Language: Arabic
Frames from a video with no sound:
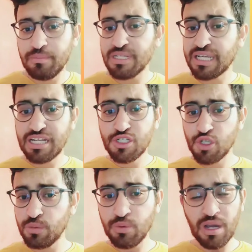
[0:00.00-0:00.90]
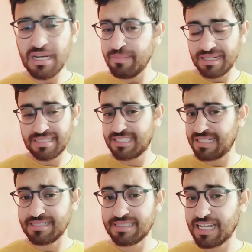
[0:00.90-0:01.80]
باش غنجاوبو انا ما
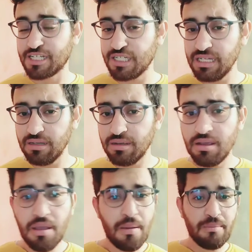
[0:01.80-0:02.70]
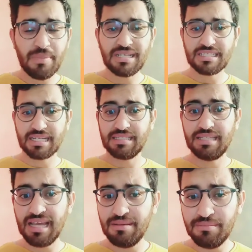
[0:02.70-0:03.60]
كنتش كنسطاجي ما كنتش
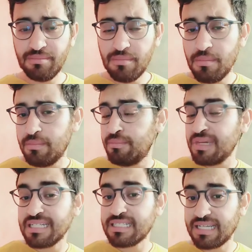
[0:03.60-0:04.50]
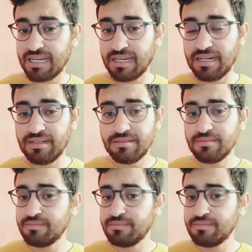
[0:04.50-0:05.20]
خدام ما كنتش كنقرا